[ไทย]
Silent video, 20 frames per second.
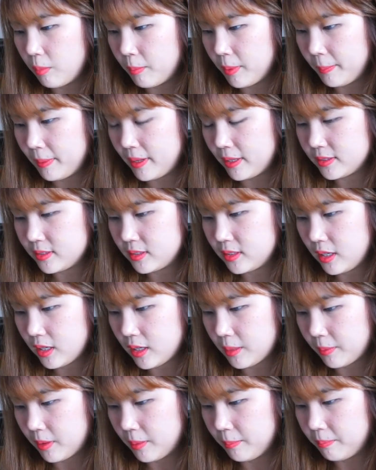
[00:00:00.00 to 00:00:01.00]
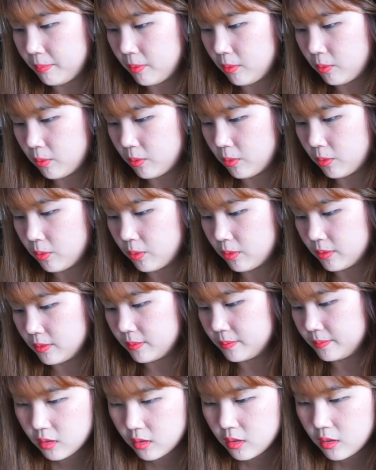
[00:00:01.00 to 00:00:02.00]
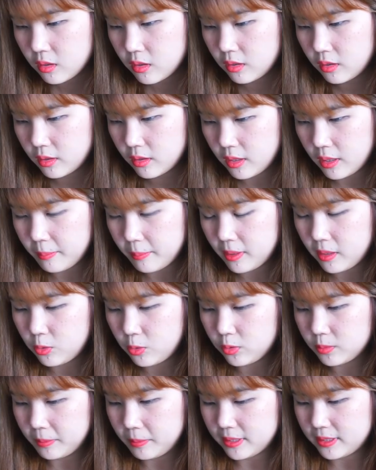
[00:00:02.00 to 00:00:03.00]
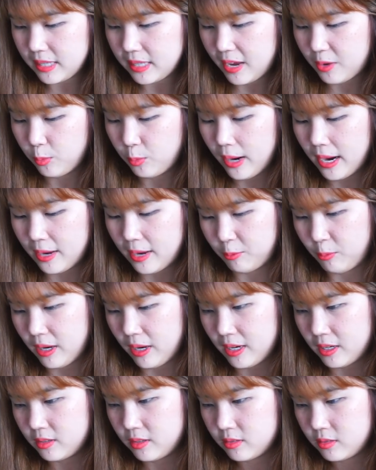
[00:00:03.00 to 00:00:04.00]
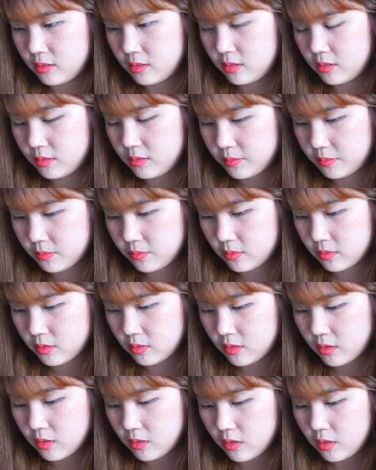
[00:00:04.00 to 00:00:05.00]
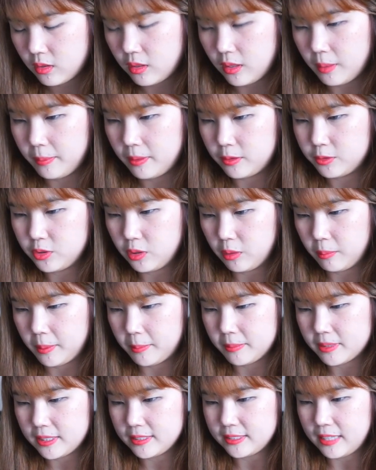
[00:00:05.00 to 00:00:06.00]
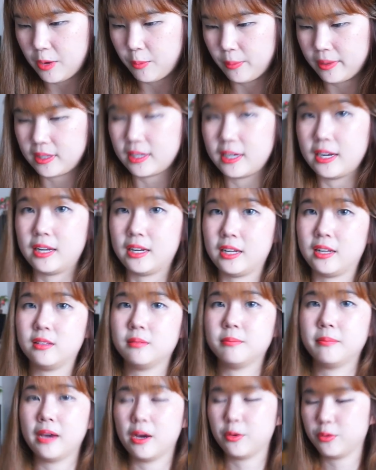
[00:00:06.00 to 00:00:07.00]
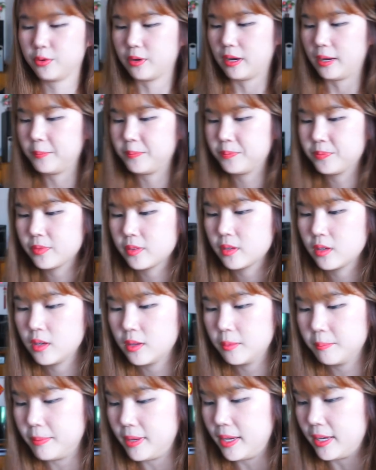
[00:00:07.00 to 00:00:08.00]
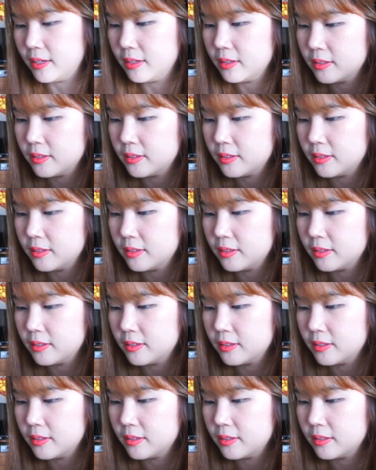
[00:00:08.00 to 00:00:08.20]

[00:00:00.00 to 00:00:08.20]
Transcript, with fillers: มันเป็นเสื้อกับกระโปรงเฮ้ยแกมันดูเป็นสายหวานว่ะแต่เพชรรู้สึกเพชรไม่ใช่สายหวานขนาดนั้นไม่เอาดีกว่าเปลี่ยน